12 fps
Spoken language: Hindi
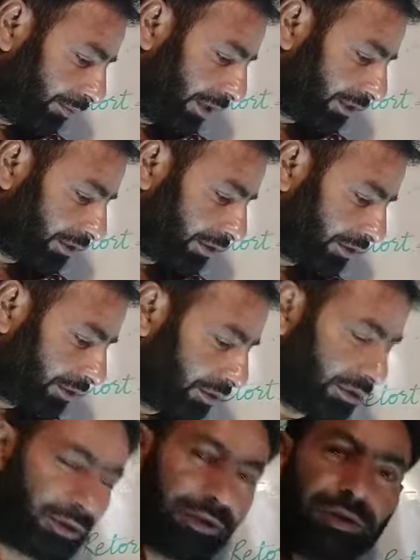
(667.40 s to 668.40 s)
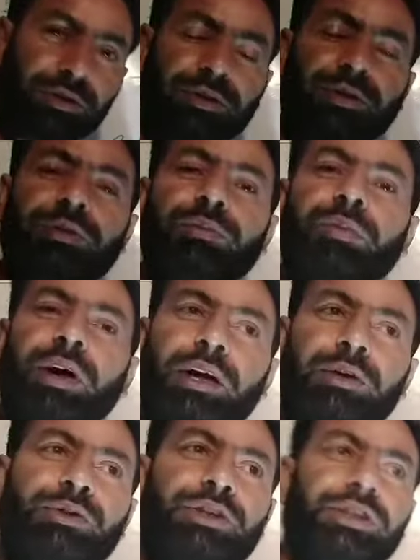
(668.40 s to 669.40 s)
बट
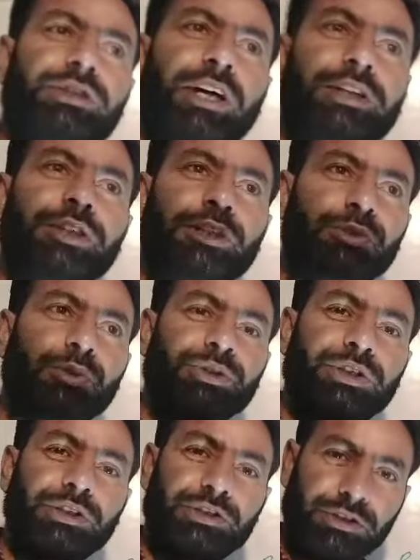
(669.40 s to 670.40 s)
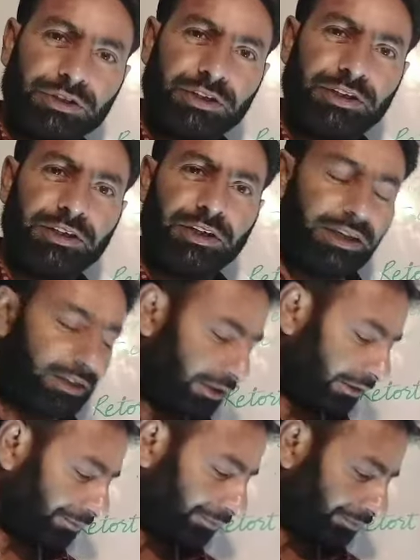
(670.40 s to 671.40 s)
मगर उसके साथ साथ जो उसकी सिस्टर इन लॉ थी